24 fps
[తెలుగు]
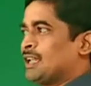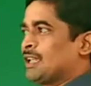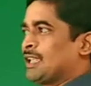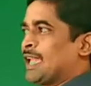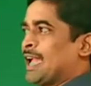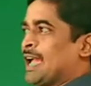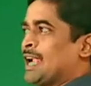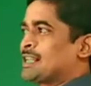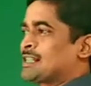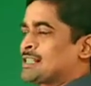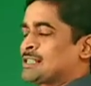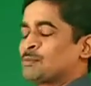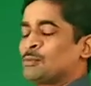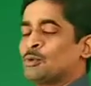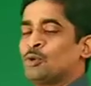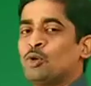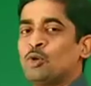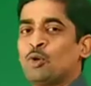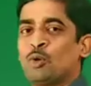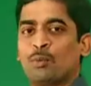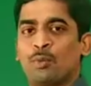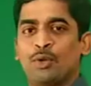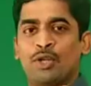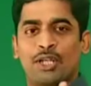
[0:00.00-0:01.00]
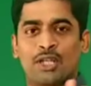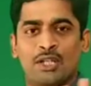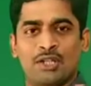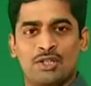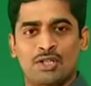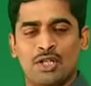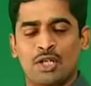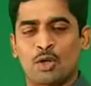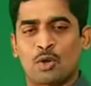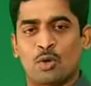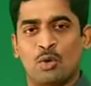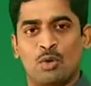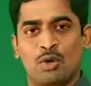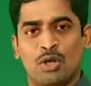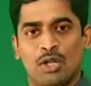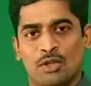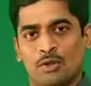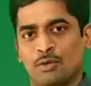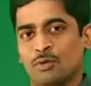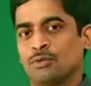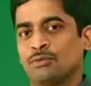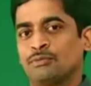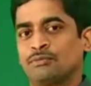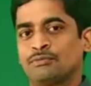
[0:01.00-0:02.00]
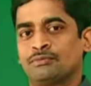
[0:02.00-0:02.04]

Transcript: క్యాట్స్ ముందు ఉపయోగించకూడదు